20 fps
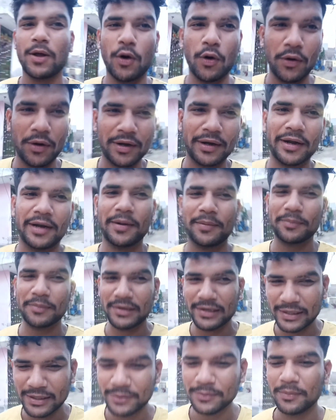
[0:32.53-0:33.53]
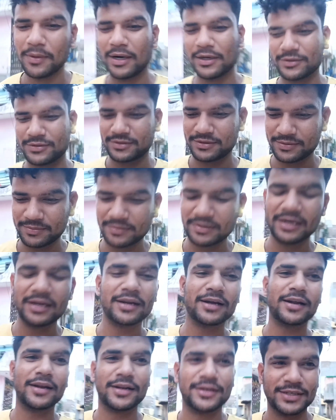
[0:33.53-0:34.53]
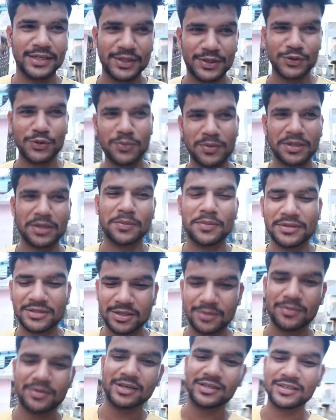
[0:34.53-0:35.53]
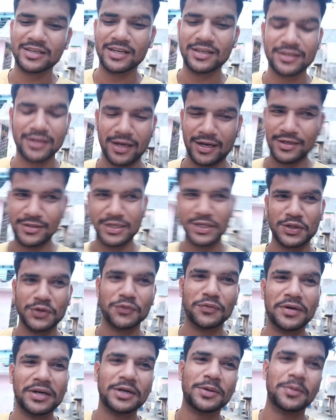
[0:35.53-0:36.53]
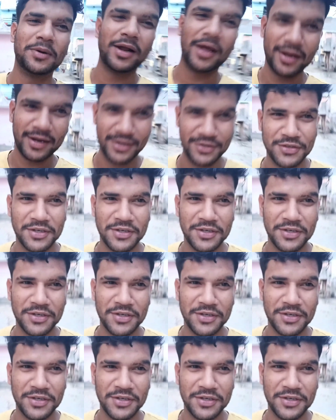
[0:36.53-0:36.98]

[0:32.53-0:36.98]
और अगर आप लीन मास गेन करना चाहते हो मतलब मसल मास गेन करना चाहते हो वेट बढ़ाना